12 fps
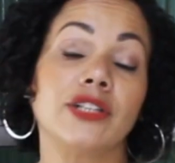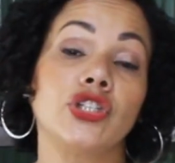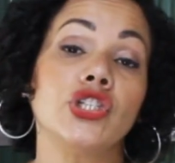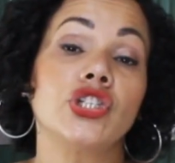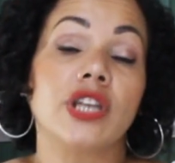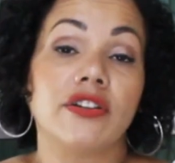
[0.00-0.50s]
a
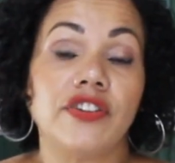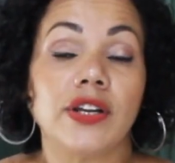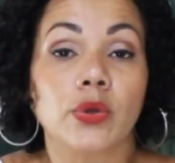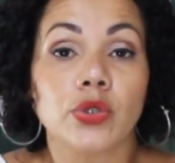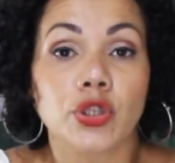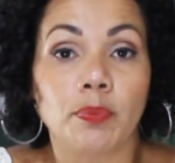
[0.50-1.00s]
gente já
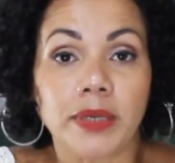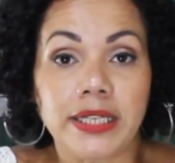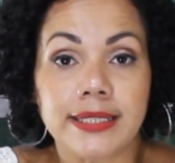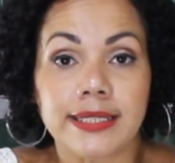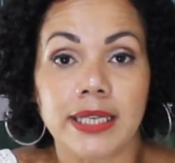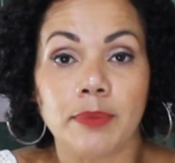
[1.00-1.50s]
falou de
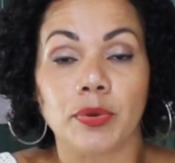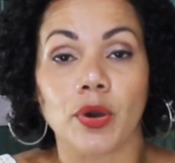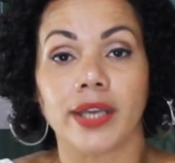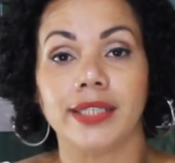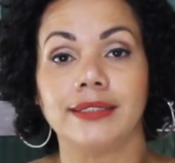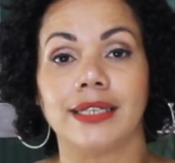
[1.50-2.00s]
princípio
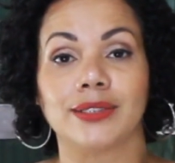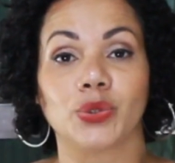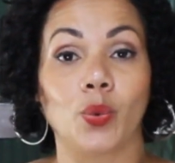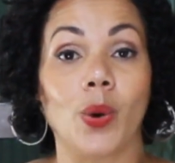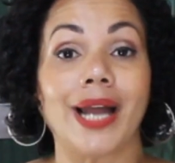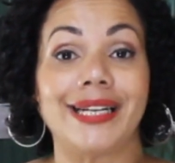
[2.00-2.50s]
aí da
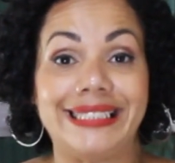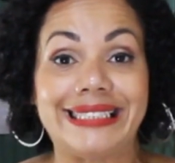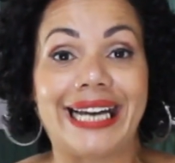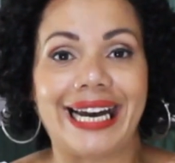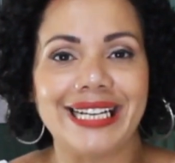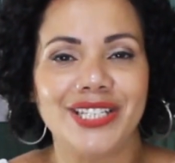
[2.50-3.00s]

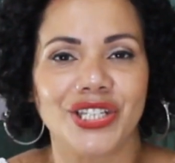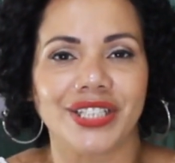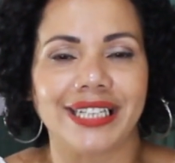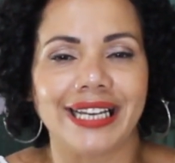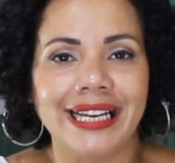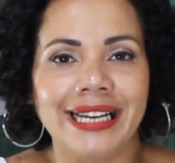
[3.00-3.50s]

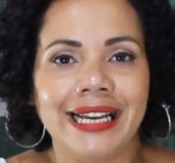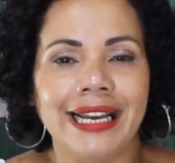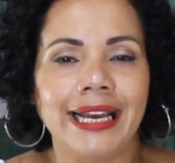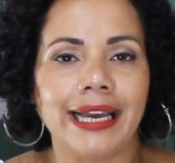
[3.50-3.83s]
dualidade, né?